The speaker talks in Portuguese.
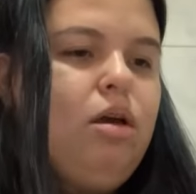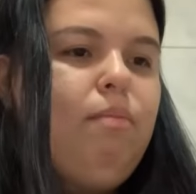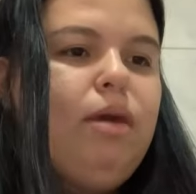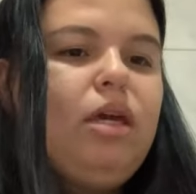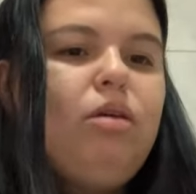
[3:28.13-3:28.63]

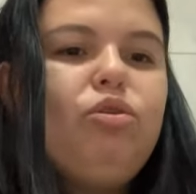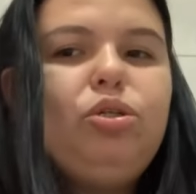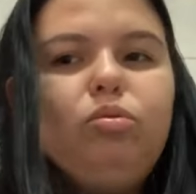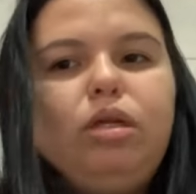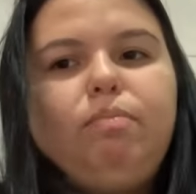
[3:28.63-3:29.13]
biquinho
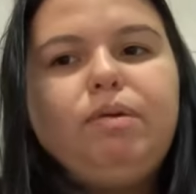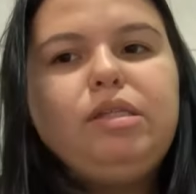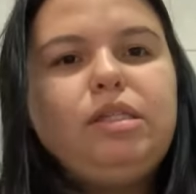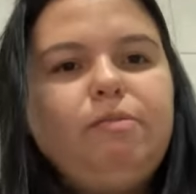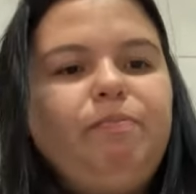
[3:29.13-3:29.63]
de
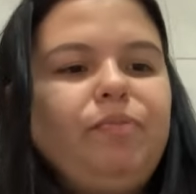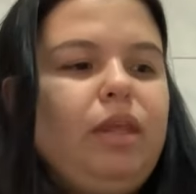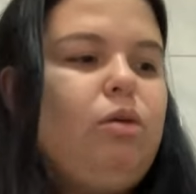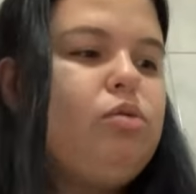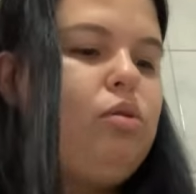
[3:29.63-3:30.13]
tulipas.
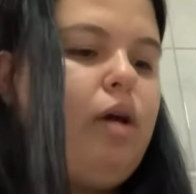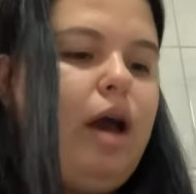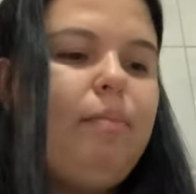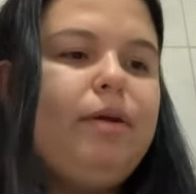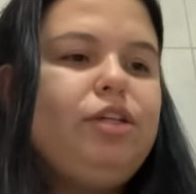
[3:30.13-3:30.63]
Eu sou
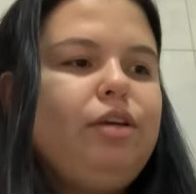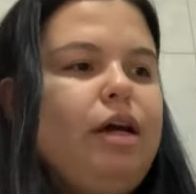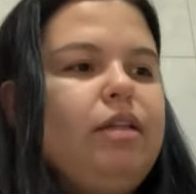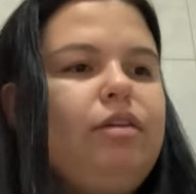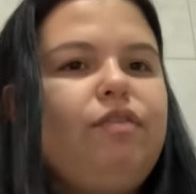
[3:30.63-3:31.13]

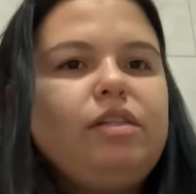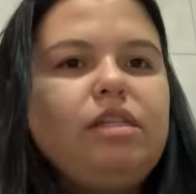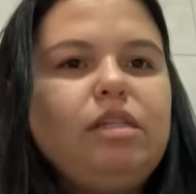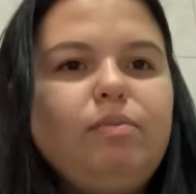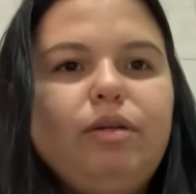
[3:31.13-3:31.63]
apaixonada em fazer
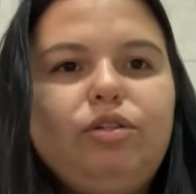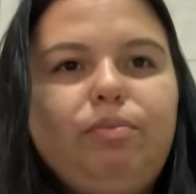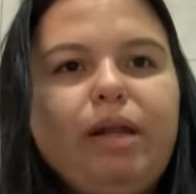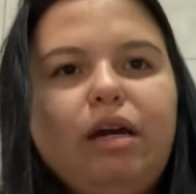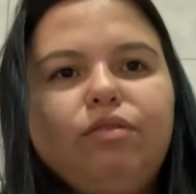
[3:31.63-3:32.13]
esses panos de
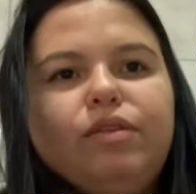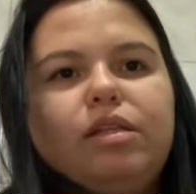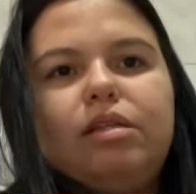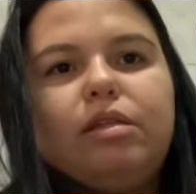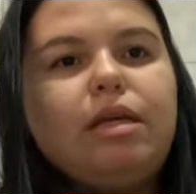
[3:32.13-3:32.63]
prato,
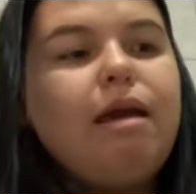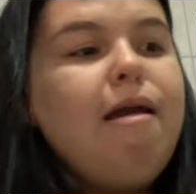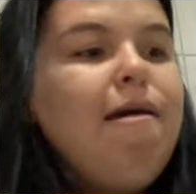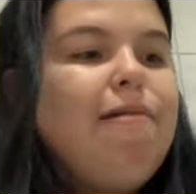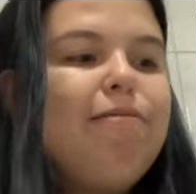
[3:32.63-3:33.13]
vocês, assim,
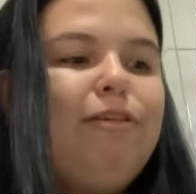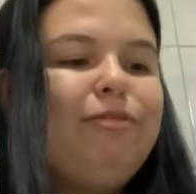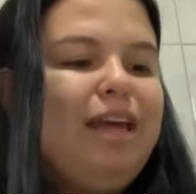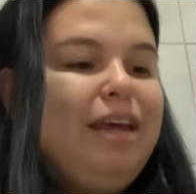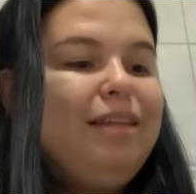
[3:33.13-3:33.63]

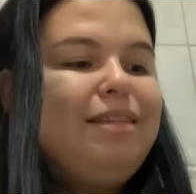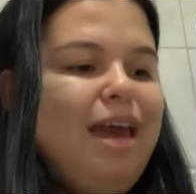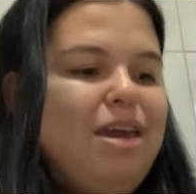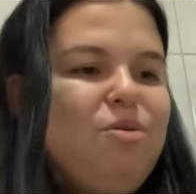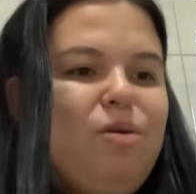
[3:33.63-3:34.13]
não têm
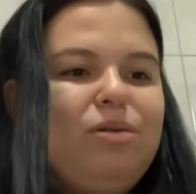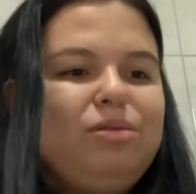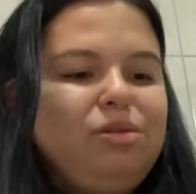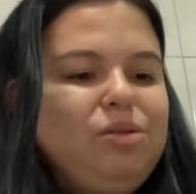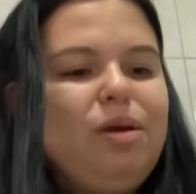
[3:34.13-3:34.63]
ideia o
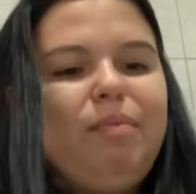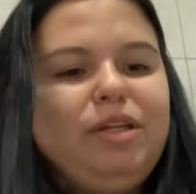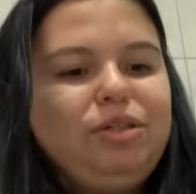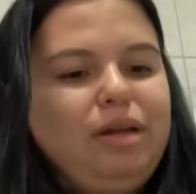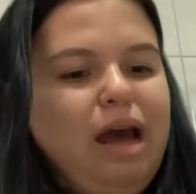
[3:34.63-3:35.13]
quanto que eu sou
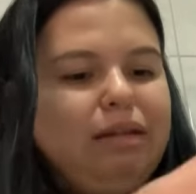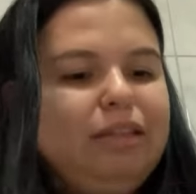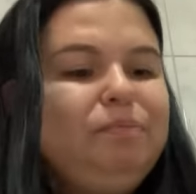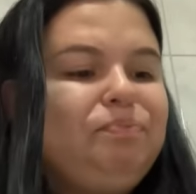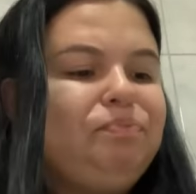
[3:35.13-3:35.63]

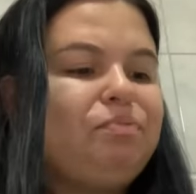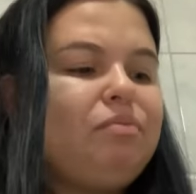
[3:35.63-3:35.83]
apaixonada.